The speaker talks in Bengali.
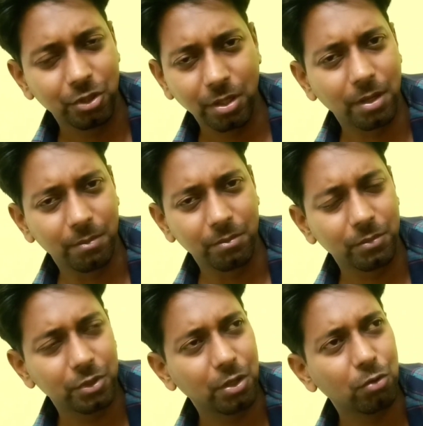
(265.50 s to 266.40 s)
যে না
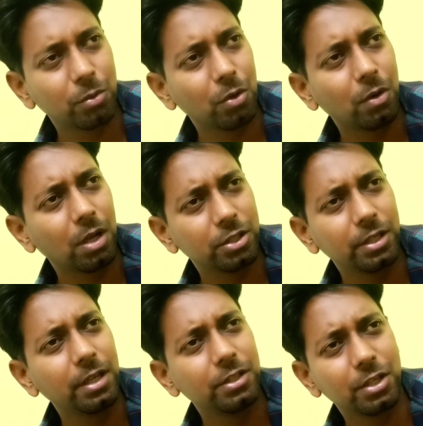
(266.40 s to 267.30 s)
সেরকম কেউ
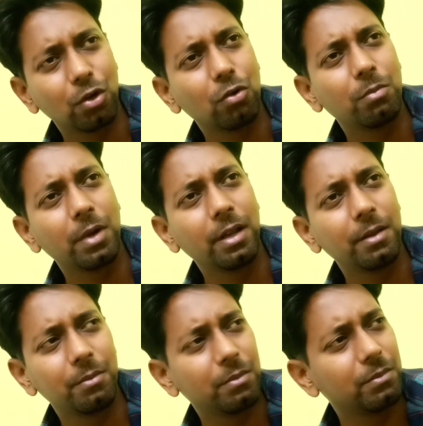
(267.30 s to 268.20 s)
আসেনি সেরকম
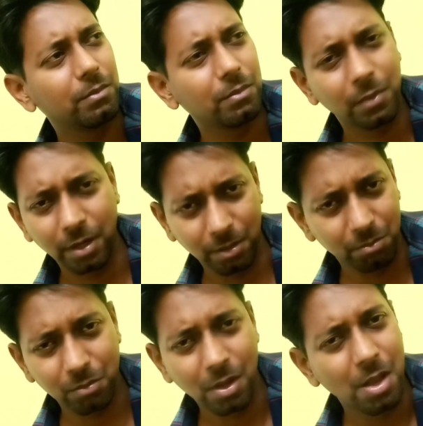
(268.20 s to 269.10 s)
মানে মানে
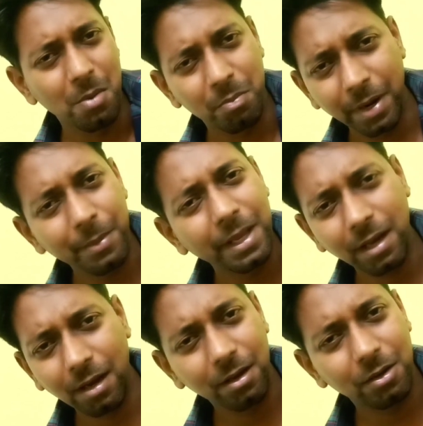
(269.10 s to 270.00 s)

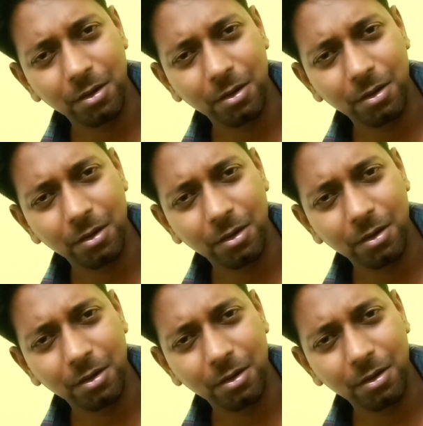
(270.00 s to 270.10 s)
প্রেমিকা